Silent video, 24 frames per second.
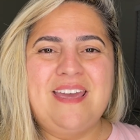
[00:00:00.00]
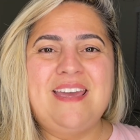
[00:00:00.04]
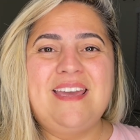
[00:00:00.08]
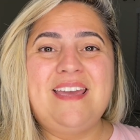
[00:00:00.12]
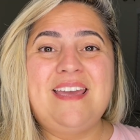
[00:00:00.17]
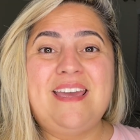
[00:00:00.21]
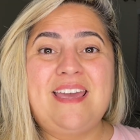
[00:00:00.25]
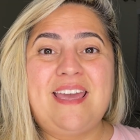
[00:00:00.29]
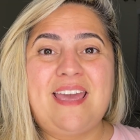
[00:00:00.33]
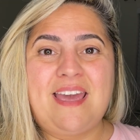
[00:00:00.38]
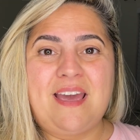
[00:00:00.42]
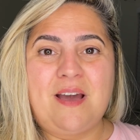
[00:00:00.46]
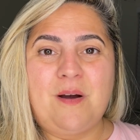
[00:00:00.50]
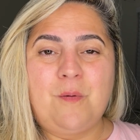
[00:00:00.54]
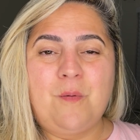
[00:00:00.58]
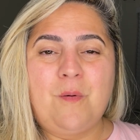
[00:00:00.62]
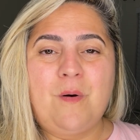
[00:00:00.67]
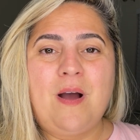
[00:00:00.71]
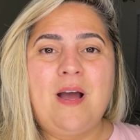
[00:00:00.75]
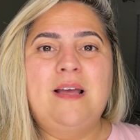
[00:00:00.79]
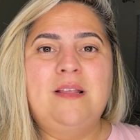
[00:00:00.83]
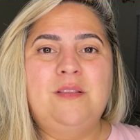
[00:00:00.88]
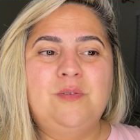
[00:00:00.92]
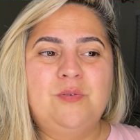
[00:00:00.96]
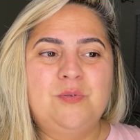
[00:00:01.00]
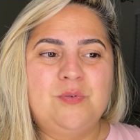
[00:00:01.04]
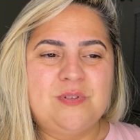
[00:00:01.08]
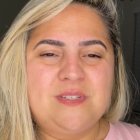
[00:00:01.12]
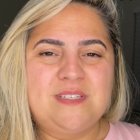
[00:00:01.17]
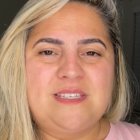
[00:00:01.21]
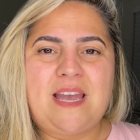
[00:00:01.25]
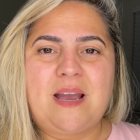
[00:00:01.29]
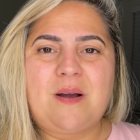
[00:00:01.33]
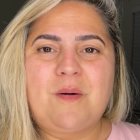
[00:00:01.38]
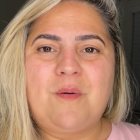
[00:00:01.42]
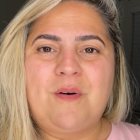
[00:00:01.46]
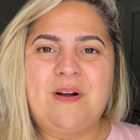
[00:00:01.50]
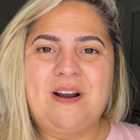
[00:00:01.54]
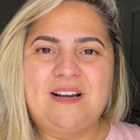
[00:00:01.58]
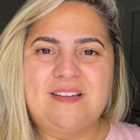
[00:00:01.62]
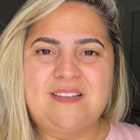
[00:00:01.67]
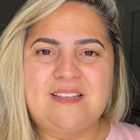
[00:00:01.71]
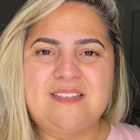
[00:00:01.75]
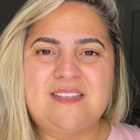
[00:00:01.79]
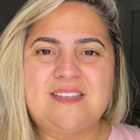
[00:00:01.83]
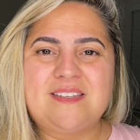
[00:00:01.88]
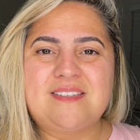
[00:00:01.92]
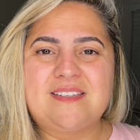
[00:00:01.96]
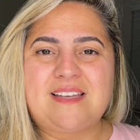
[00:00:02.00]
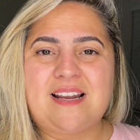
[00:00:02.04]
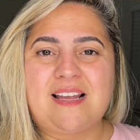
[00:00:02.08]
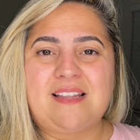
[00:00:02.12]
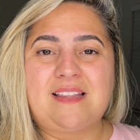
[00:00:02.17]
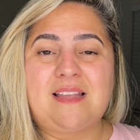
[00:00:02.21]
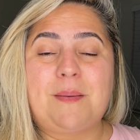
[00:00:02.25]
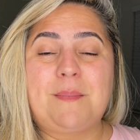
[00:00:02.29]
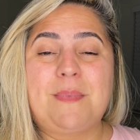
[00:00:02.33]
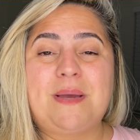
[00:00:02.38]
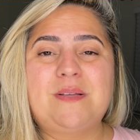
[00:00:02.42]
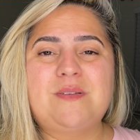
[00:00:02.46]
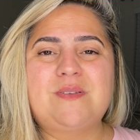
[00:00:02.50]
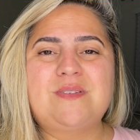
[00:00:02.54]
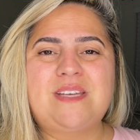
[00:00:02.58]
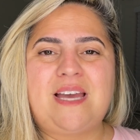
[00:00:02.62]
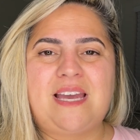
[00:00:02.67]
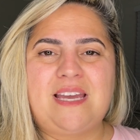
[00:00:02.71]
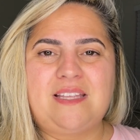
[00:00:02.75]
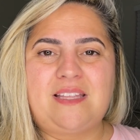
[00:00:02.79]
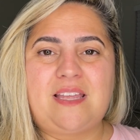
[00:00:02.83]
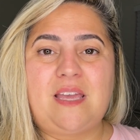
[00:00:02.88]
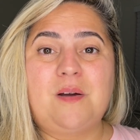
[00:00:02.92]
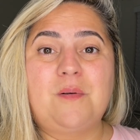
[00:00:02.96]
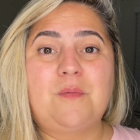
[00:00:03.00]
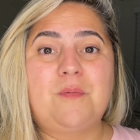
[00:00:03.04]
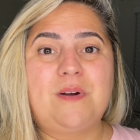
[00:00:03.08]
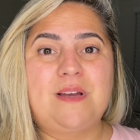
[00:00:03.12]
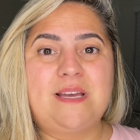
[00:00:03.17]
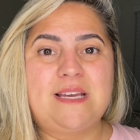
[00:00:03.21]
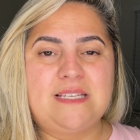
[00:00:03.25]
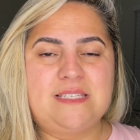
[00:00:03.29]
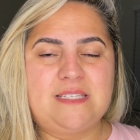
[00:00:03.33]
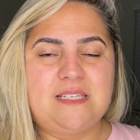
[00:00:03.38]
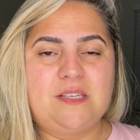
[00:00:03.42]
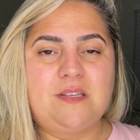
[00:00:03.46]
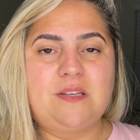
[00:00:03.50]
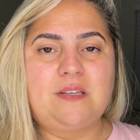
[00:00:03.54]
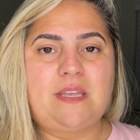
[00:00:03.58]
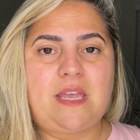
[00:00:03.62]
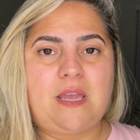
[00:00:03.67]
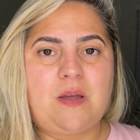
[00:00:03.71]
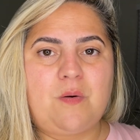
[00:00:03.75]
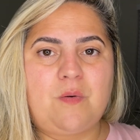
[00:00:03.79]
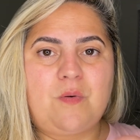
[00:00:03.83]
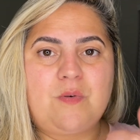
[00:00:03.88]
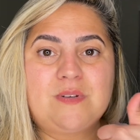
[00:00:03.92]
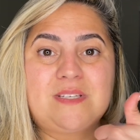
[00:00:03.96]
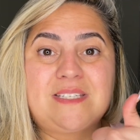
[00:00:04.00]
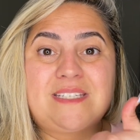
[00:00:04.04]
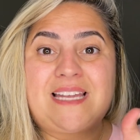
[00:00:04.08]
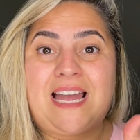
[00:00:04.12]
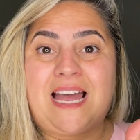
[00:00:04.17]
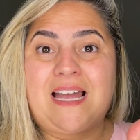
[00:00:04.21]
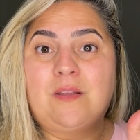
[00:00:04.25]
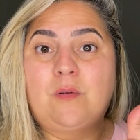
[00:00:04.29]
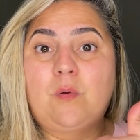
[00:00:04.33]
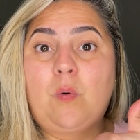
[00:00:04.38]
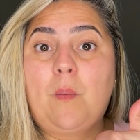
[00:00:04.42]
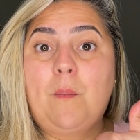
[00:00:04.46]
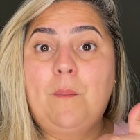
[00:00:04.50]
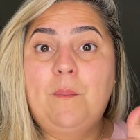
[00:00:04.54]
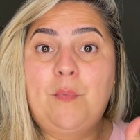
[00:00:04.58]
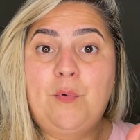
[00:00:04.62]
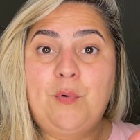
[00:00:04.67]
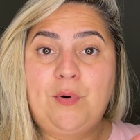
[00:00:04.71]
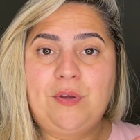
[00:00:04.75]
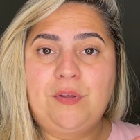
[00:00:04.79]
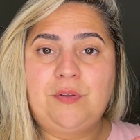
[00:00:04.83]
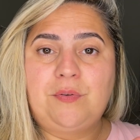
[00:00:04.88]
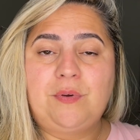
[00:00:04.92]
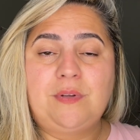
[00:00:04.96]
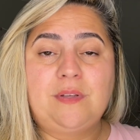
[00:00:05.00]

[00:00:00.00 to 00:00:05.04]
E eu, nos decorrer desses tratamentos aí, tenho conhecido e tenho gostado muito.